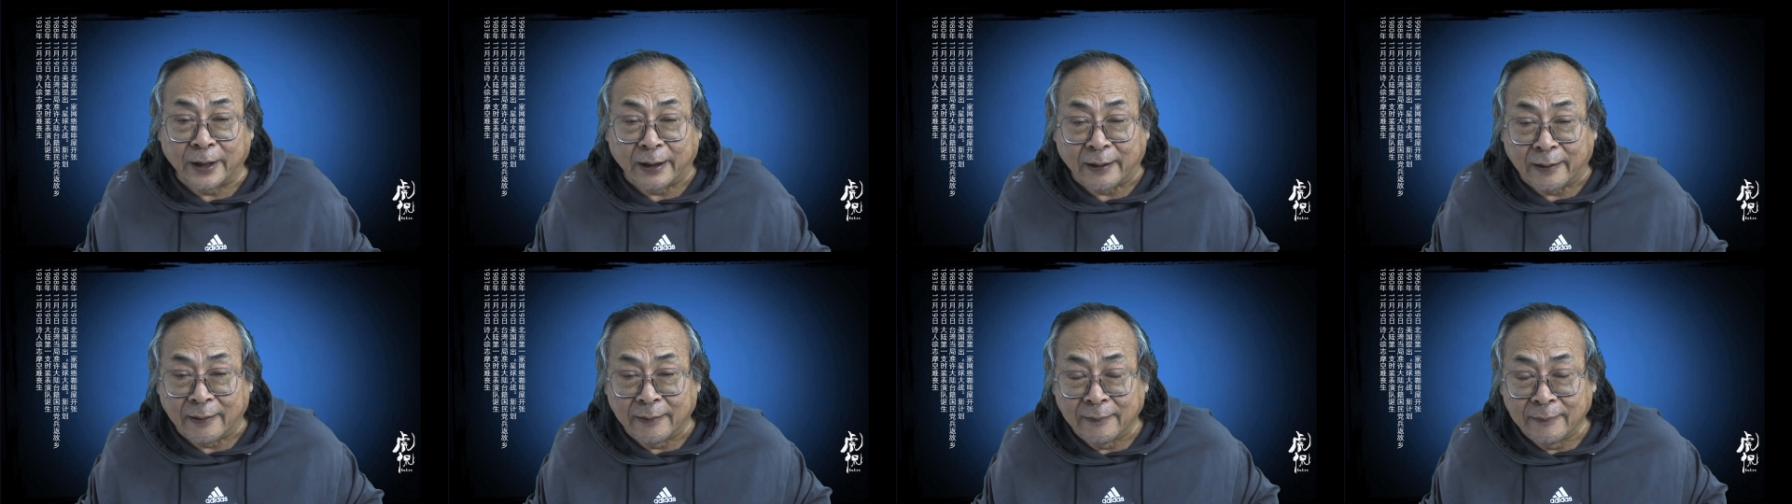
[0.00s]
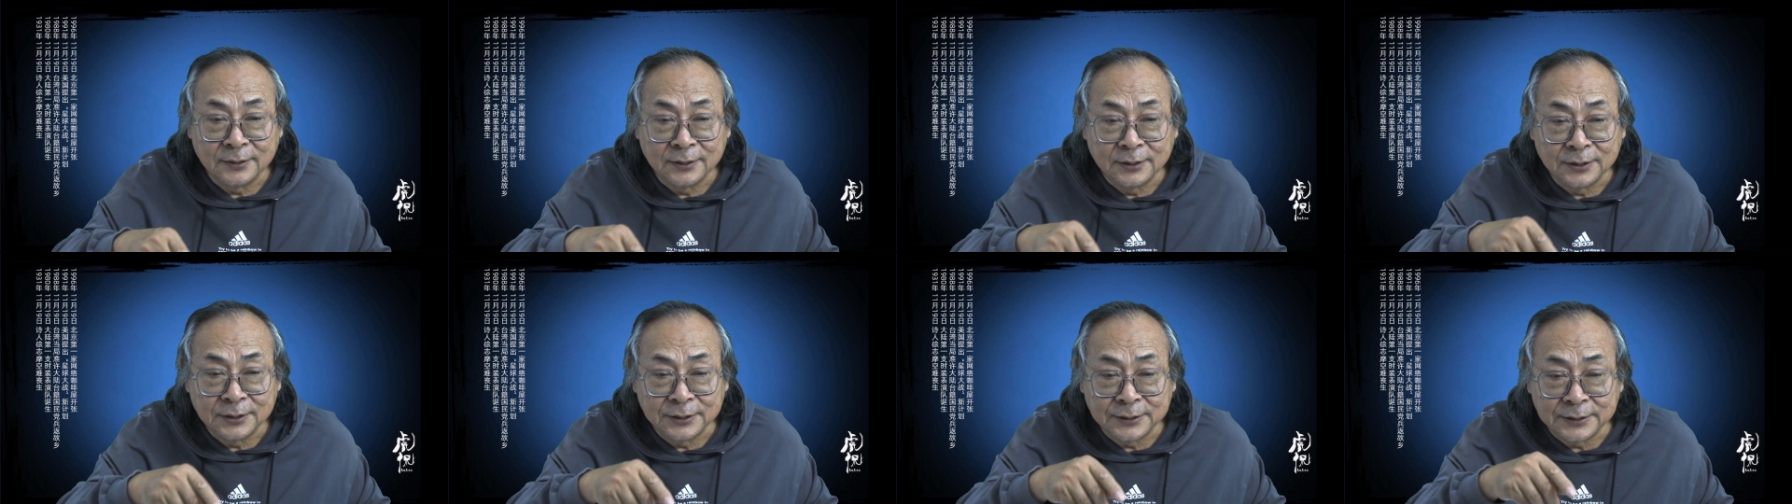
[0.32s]

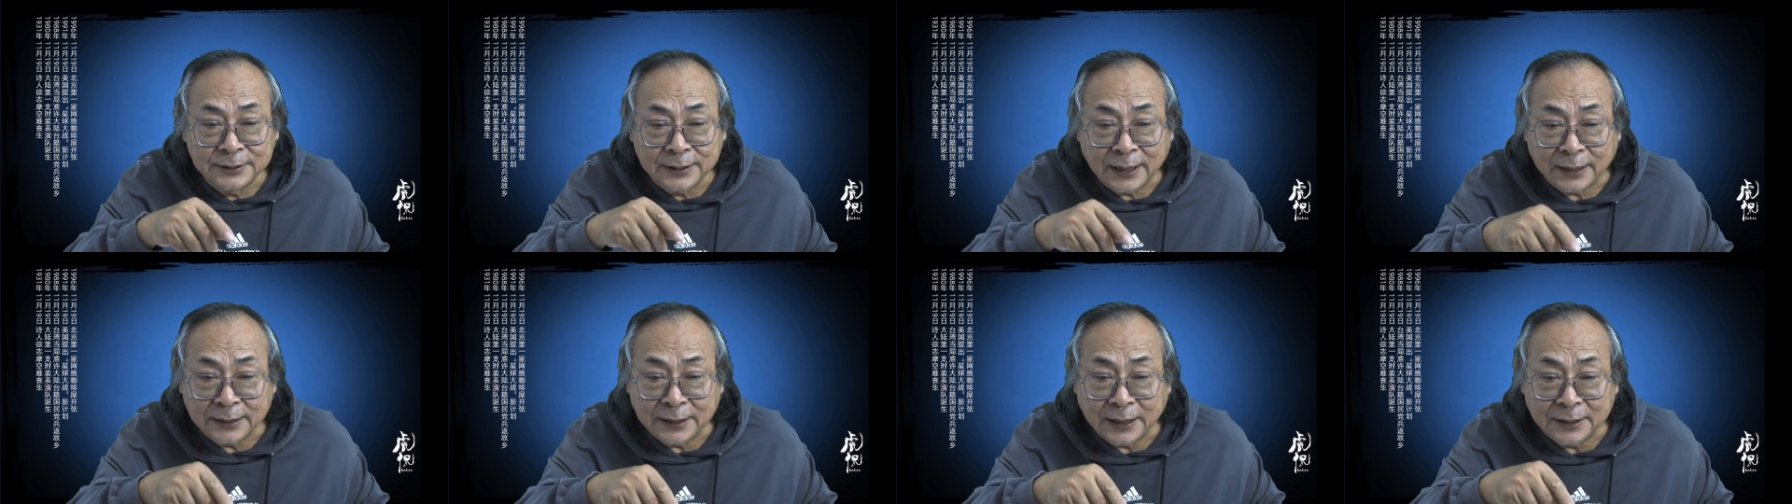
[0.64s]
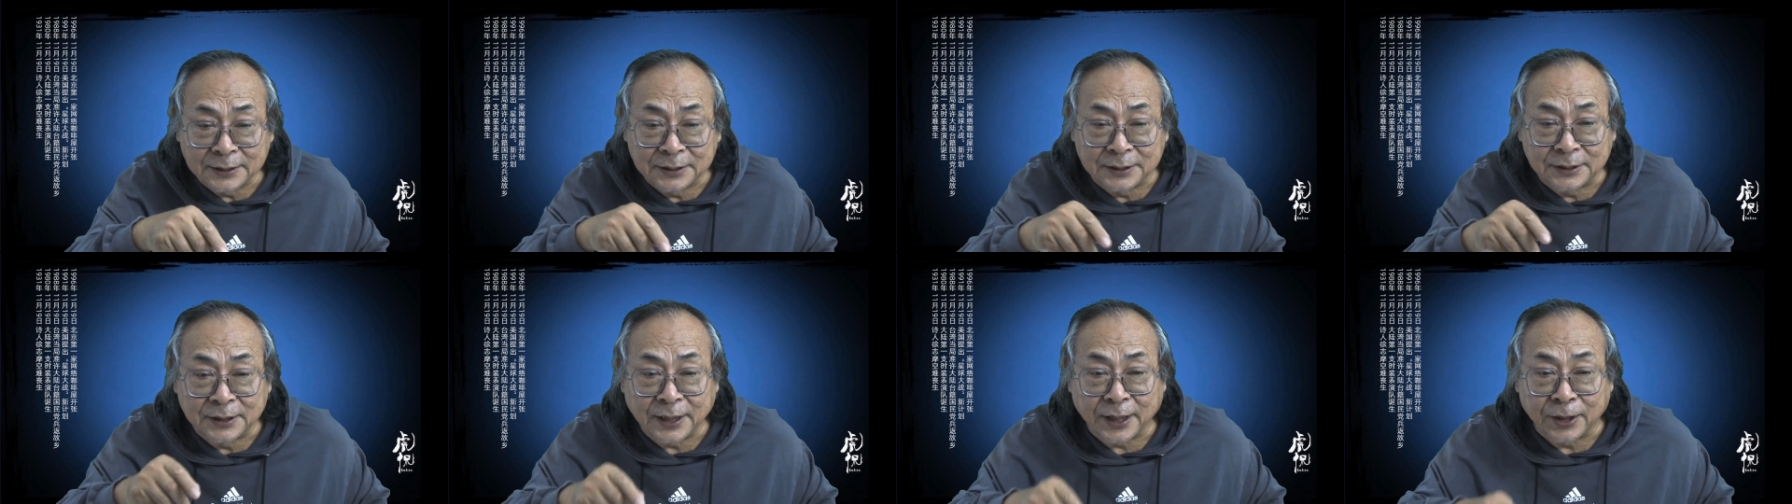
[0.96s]
养》，恰
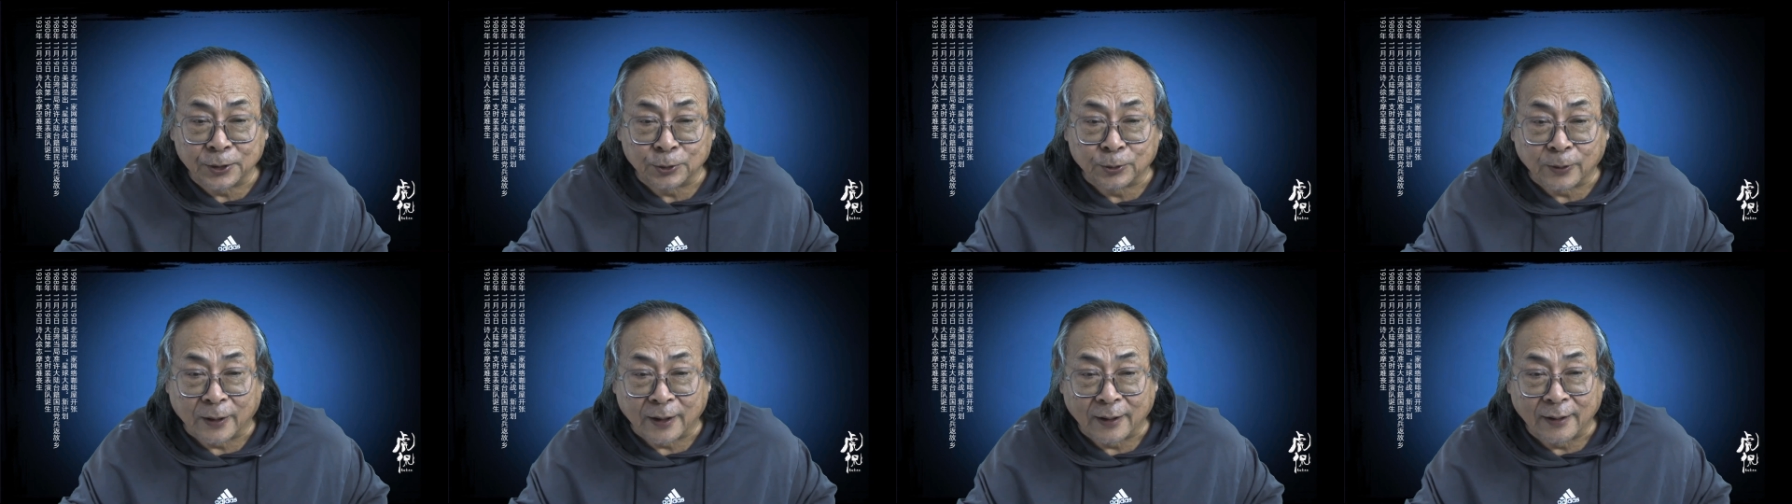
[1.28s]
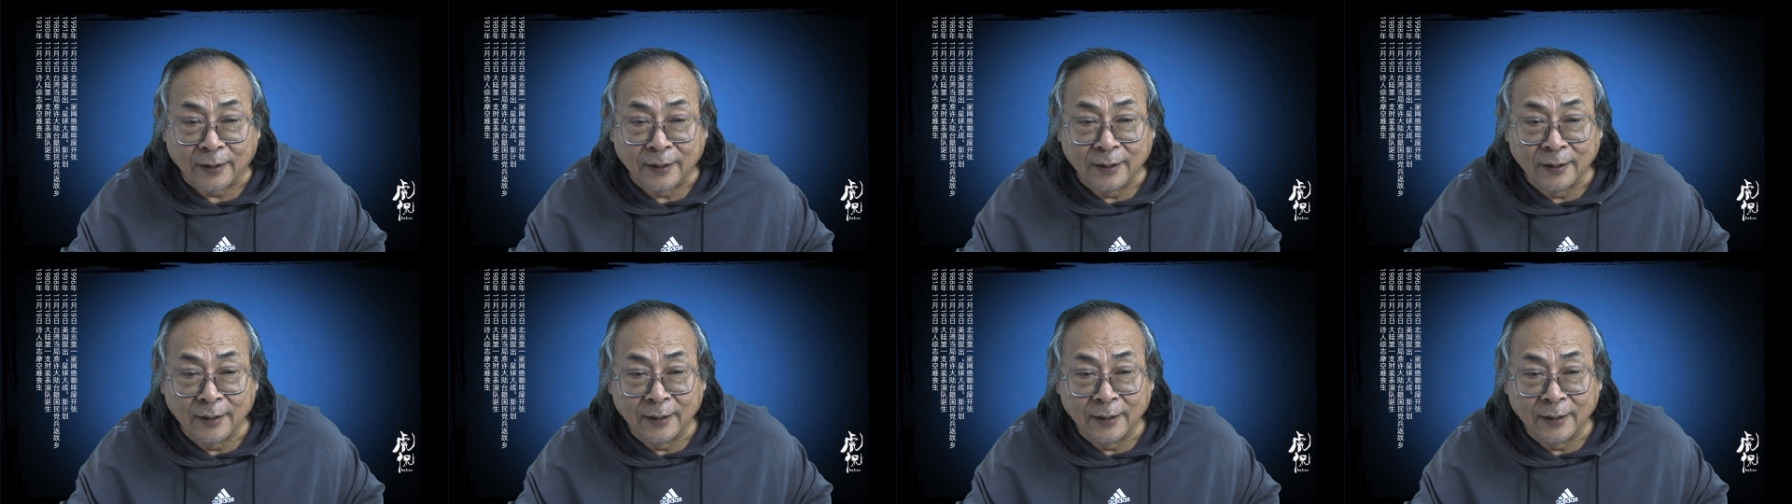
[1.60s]
恰是这一段。